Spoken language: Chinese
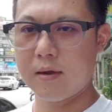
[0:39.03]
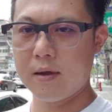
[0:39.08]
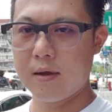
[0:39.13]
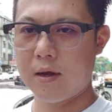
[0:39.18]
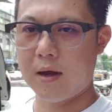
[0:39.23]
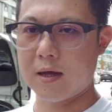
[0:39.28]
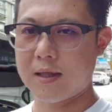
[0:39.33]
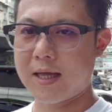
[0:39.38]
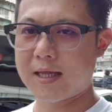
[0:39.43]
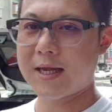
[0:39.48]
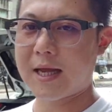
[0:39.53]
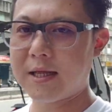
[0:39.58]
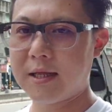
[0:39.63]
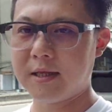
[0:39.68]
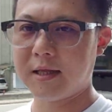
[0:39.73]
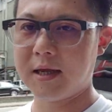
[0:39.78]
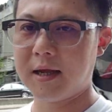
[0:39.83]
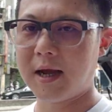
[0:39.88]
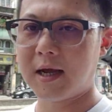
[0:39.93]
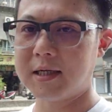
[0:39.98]
好，大家听
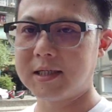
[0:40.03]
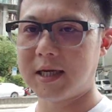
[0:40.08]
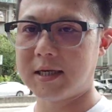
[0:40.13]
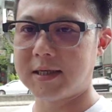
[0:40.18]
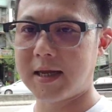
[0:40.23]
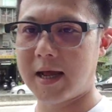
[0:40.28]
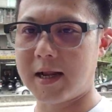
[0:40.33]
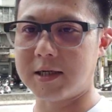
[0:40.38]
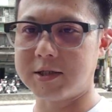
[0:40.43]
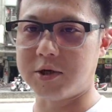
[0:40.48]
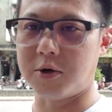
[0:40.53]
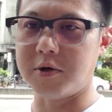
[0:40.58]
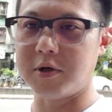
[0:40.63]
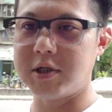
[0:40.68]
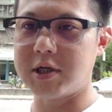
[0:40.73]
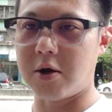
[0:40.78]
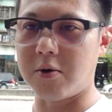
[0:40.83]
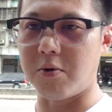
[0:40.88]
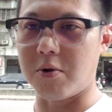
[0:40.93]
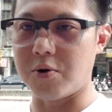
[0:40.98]
听看现在的收音
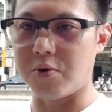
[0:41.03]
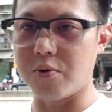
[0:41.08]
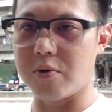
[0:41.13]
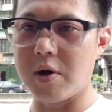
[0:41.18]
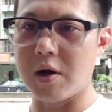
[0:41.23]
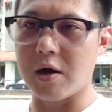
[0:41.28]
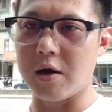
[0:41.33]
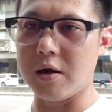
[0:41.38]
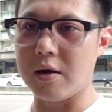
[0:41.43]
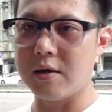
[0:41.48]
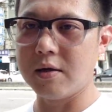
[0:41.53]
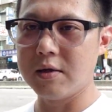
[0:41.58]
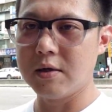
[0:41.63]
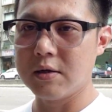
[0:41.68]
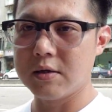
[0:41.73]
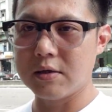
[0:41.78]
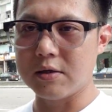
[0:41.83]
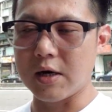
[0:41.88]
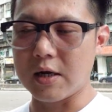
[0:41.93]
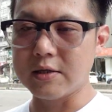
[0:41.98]
效果如何？
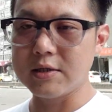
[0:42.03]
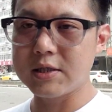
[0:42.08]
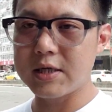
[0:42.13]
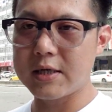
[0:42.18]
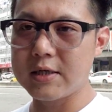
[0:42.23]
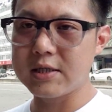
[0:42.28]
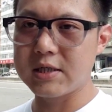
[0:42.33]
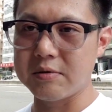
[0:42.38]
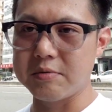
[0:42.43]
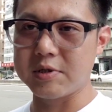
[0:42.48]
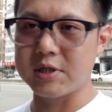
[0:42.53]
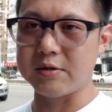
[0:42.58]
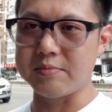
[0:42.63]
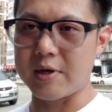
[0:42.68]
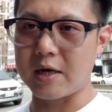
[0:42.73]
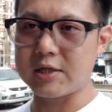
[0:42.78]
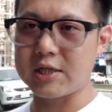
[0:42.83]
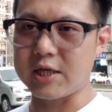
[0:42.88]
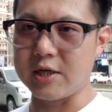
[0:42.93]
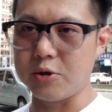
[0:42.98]
人声是不是比
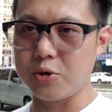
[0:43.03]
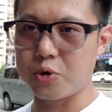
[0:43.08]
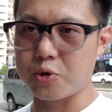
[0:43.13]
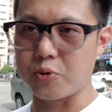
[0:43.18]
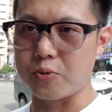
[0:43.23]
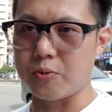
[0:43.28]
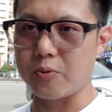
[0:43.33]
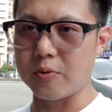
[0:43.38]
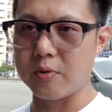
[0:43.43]
较清楚？